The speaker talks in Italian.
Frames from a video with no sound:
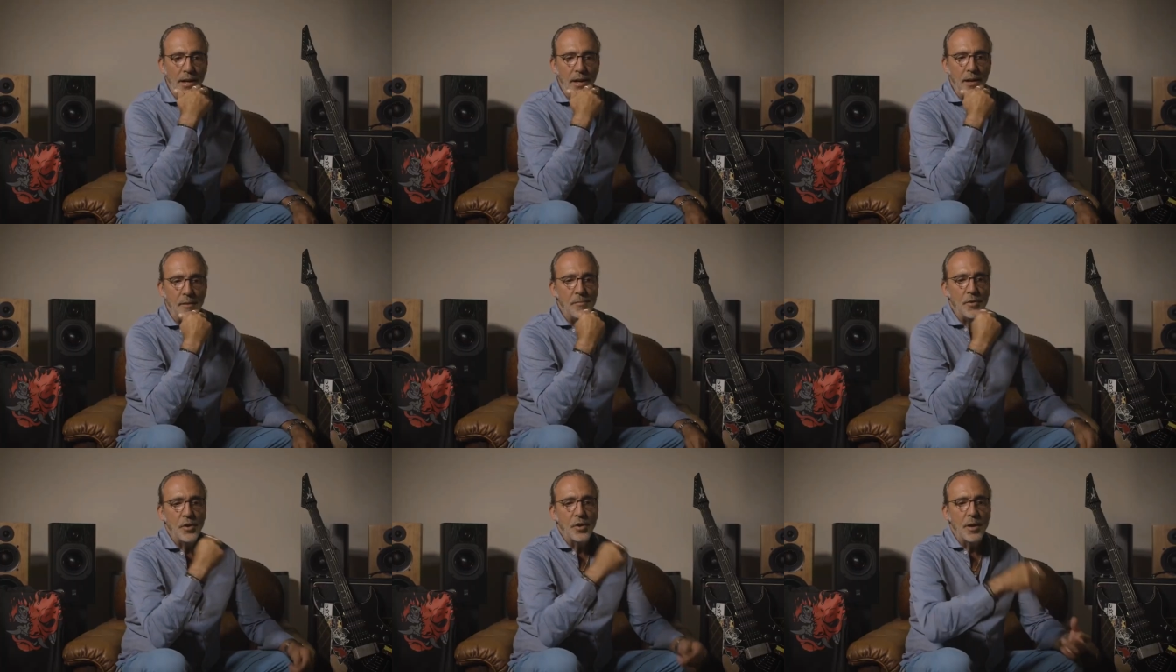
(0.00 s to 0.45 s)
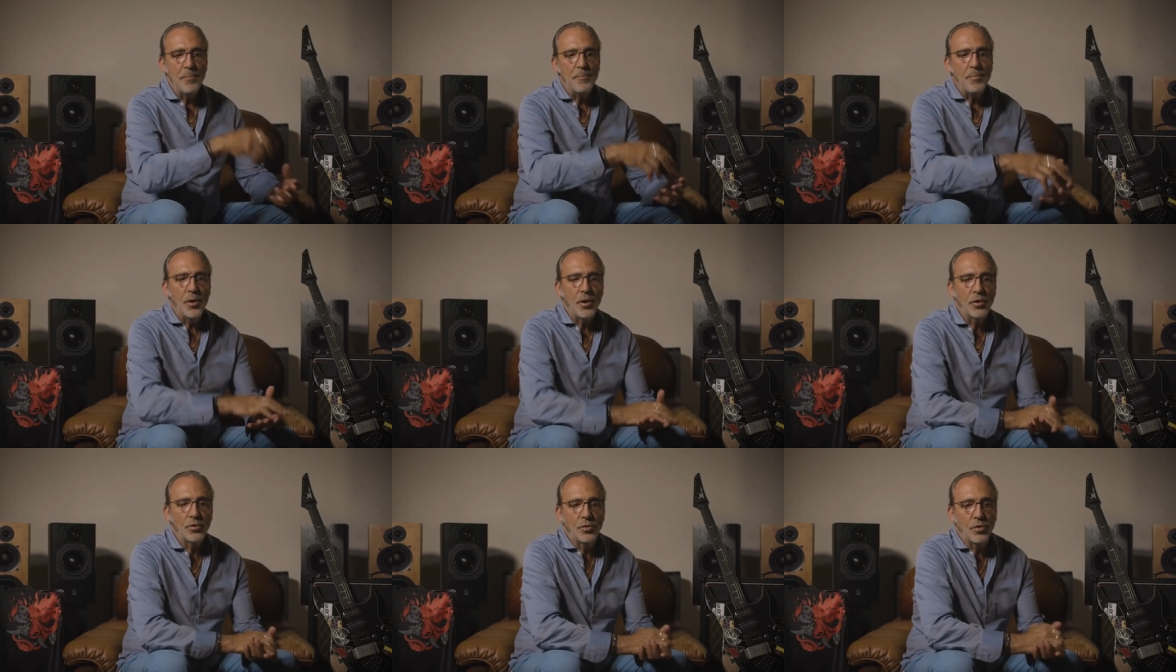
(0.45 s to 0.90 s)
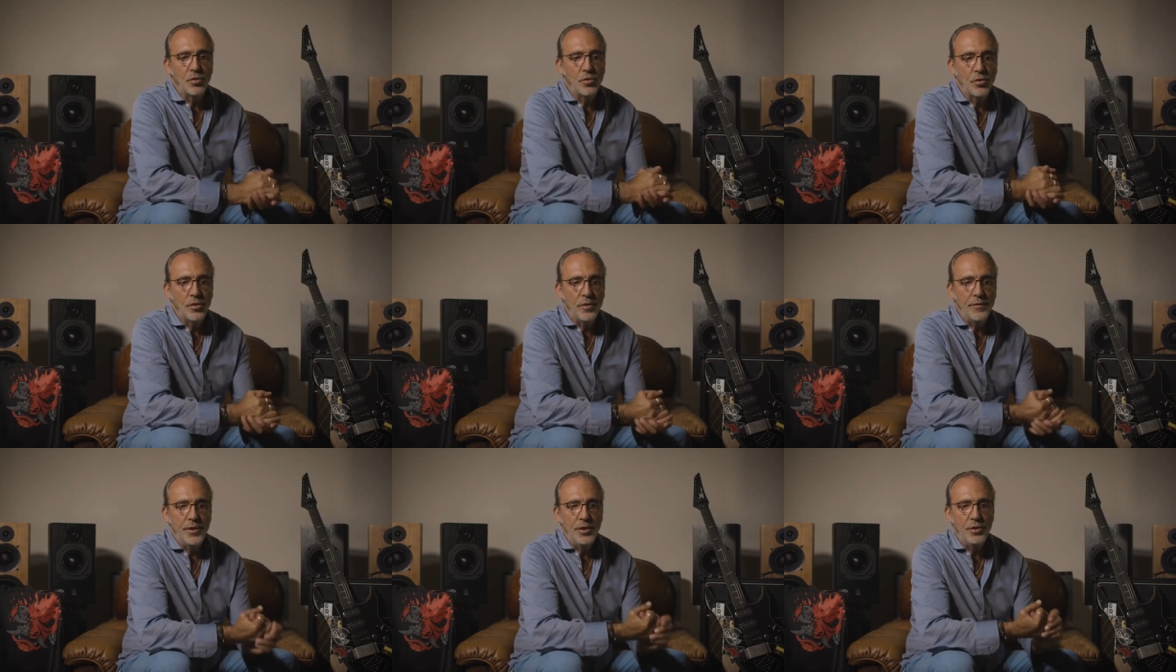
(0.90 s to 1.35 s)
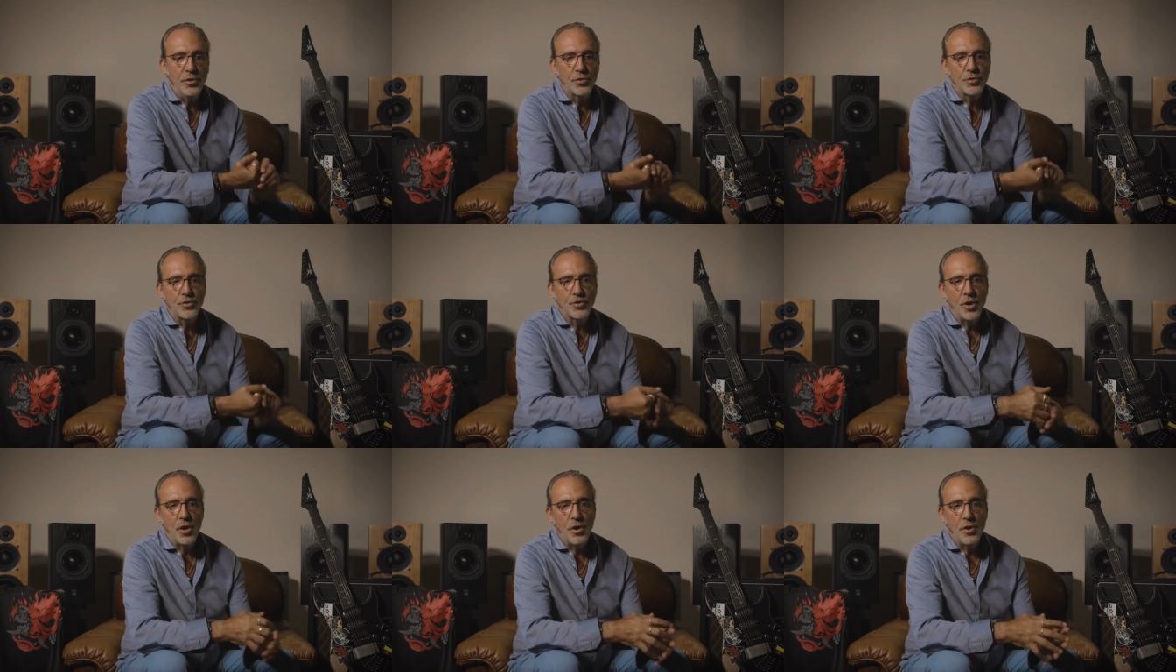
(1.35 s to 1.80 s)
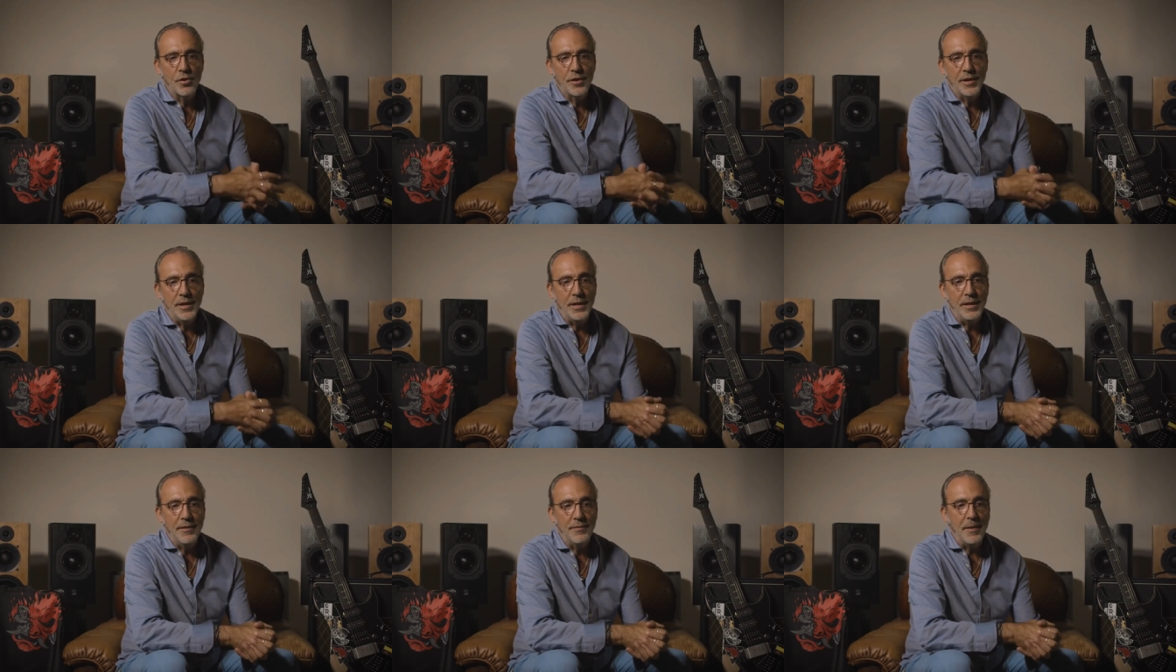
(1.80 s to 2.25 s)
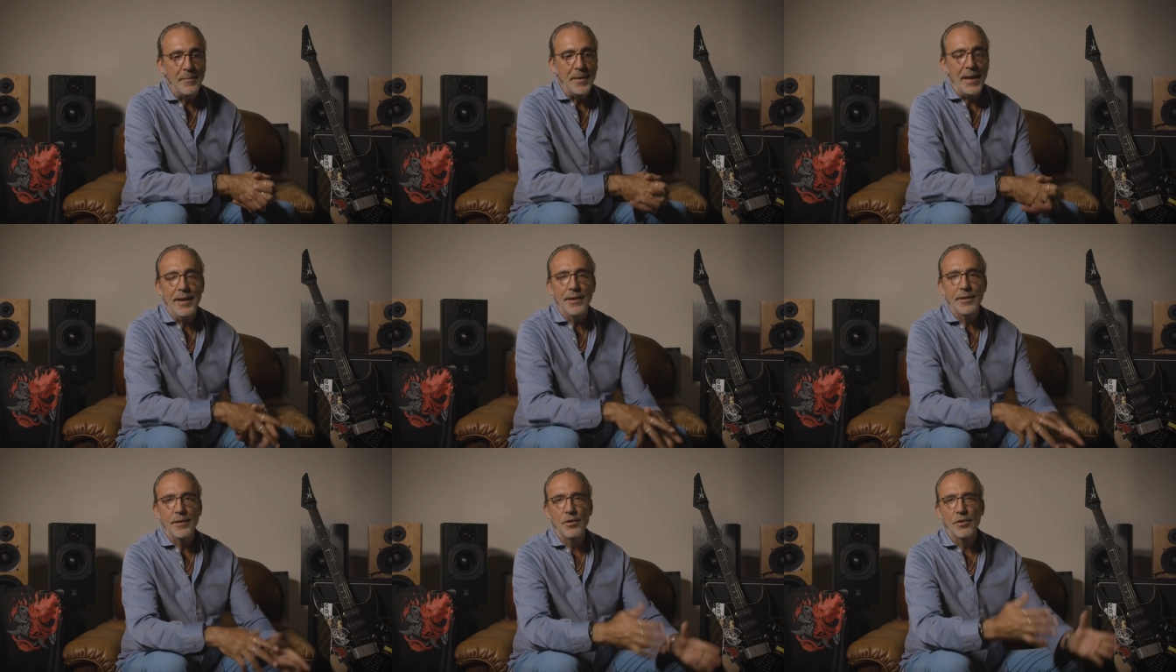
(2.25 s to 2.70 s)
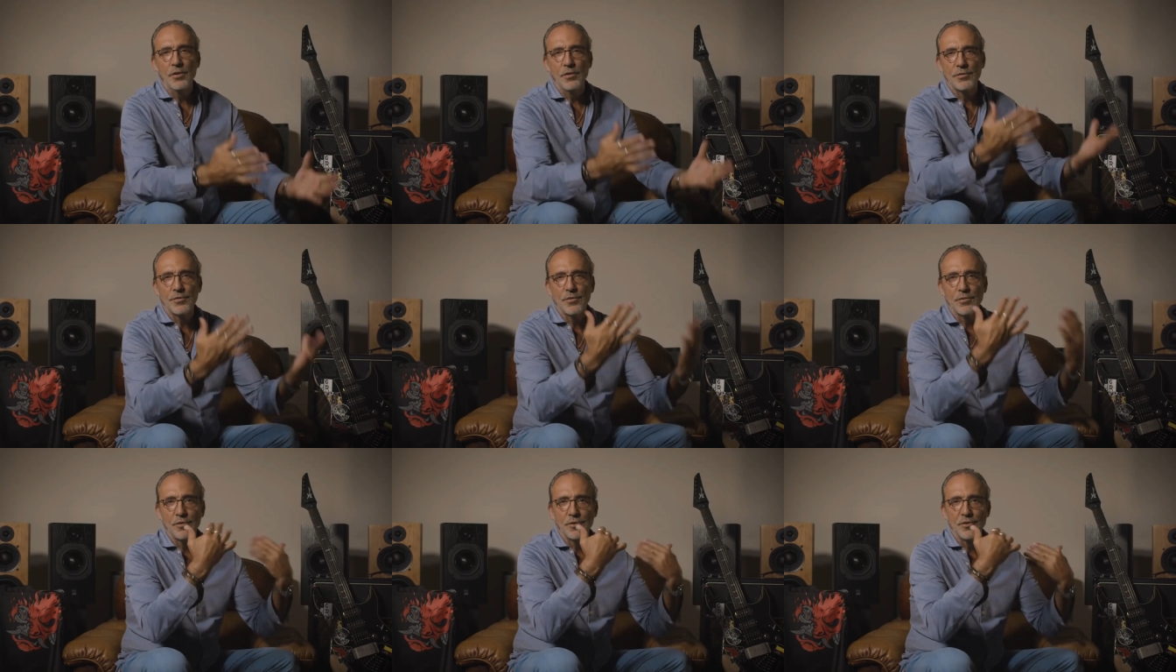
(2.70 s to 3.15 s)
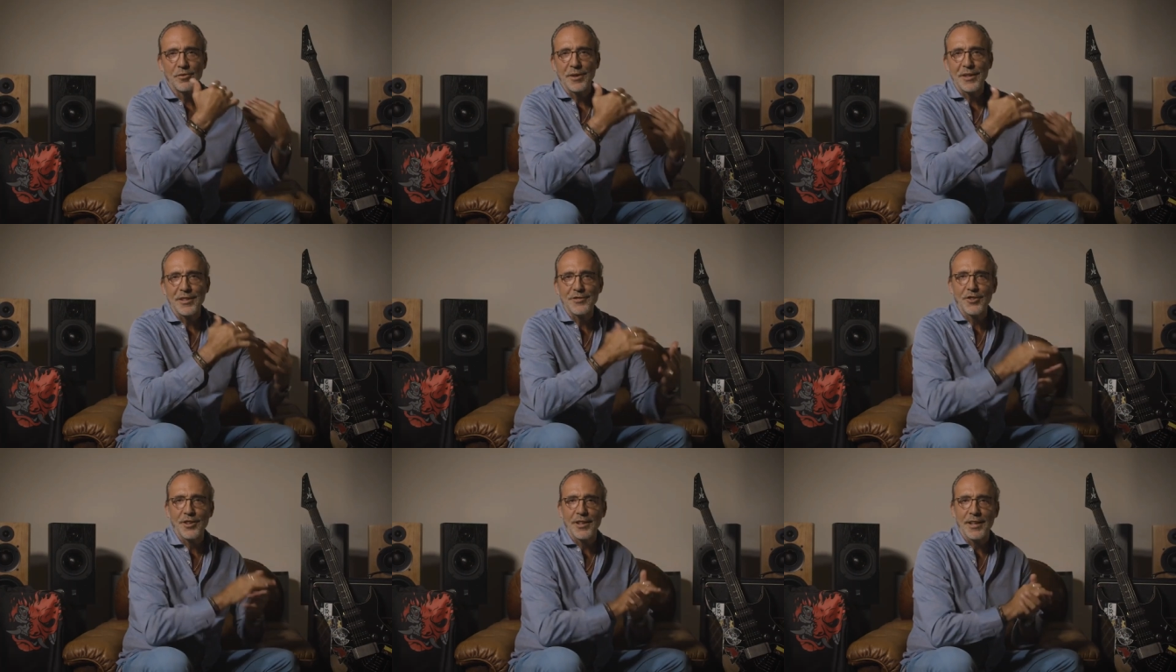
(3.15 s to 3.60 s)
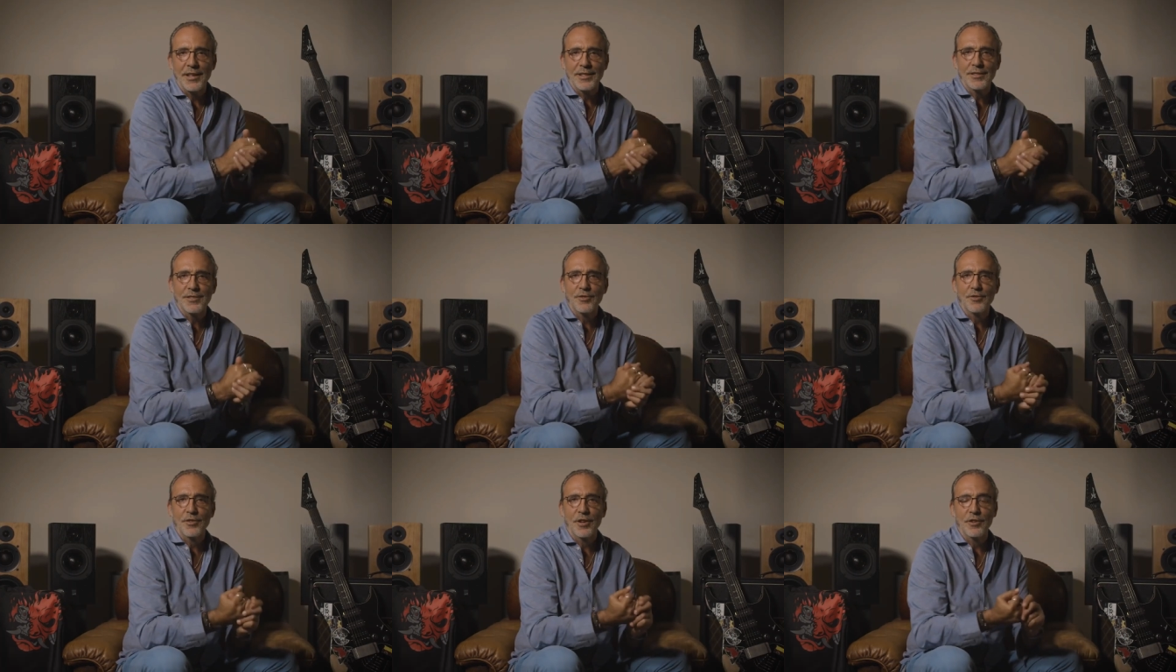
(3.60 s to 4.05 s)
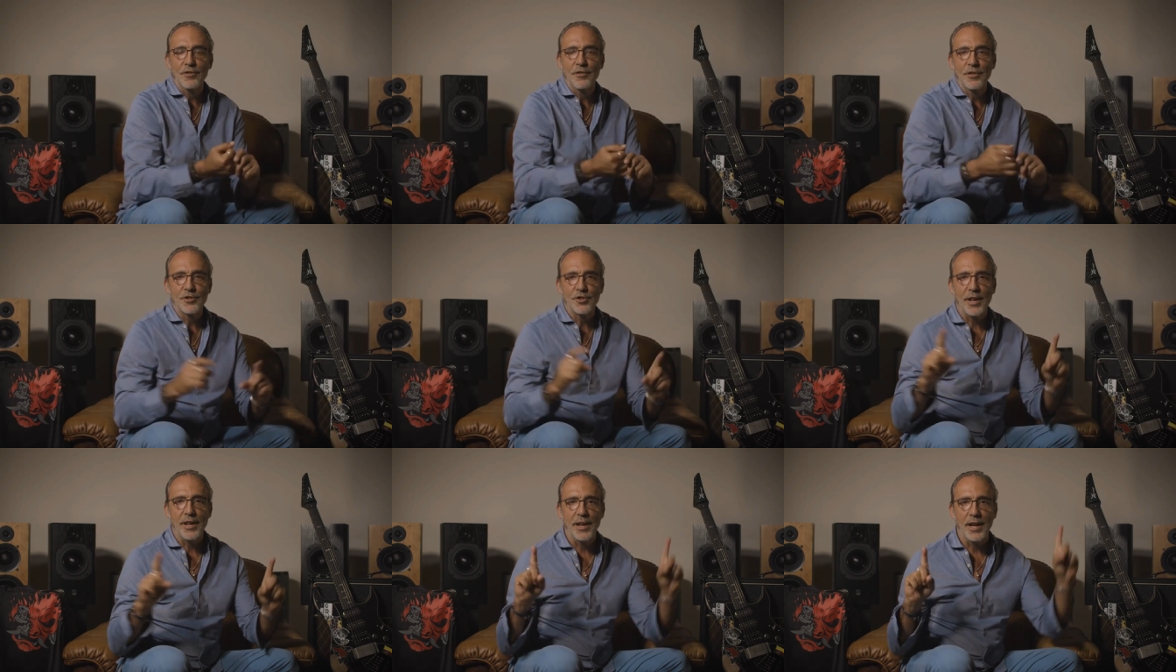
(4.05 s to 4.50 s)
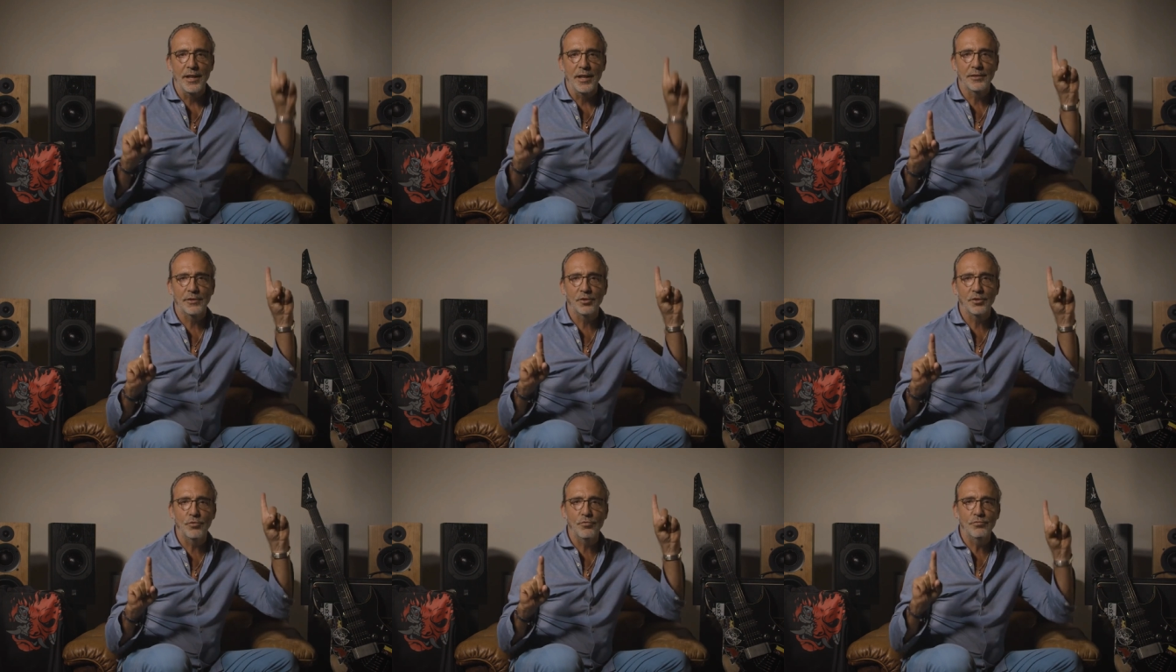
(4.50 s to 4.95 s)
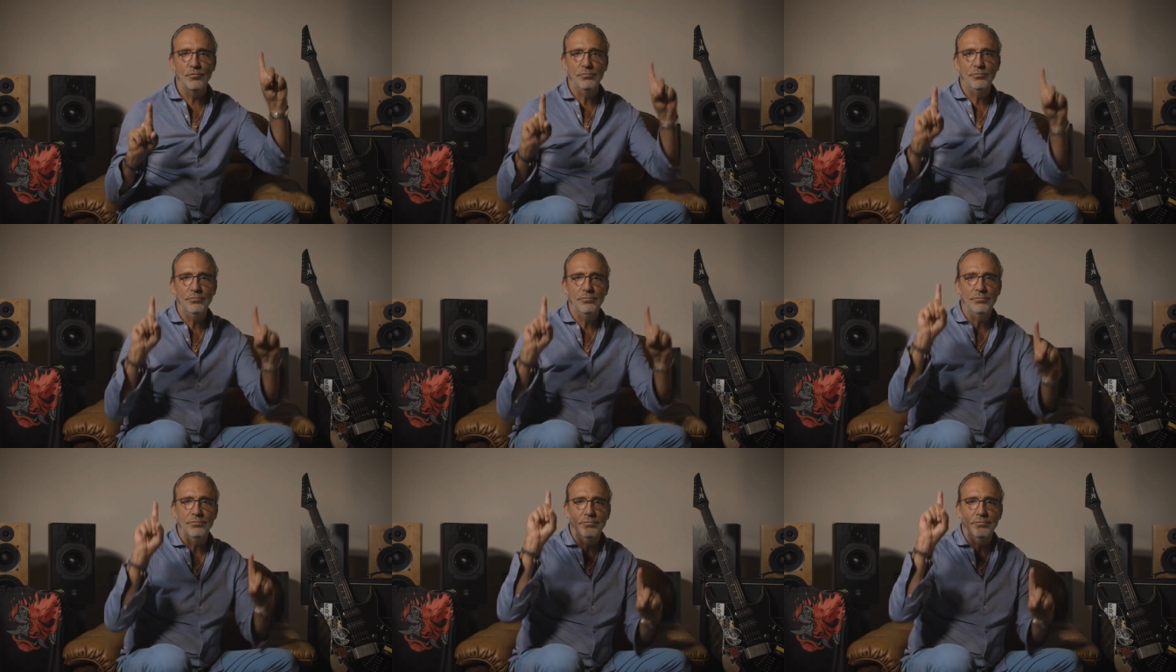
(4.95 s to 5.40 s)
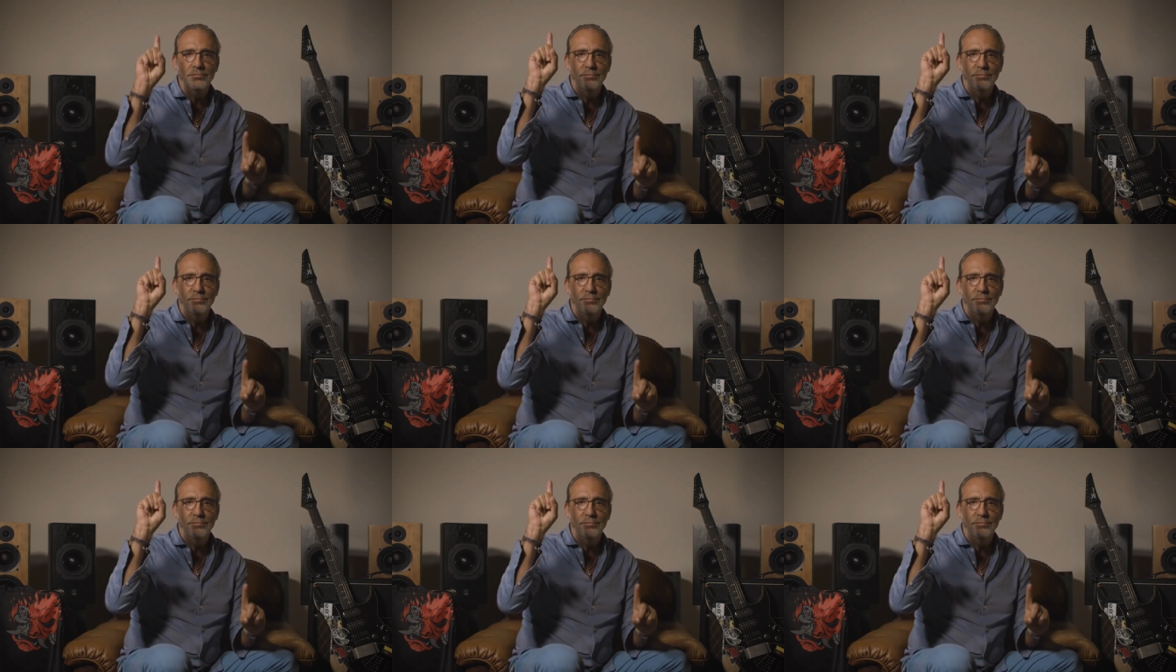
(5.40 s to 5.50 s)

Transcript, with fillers: Allora, il mio rapporto con i videogiochi, vabbè, io sono di una generazione dove c'era tum,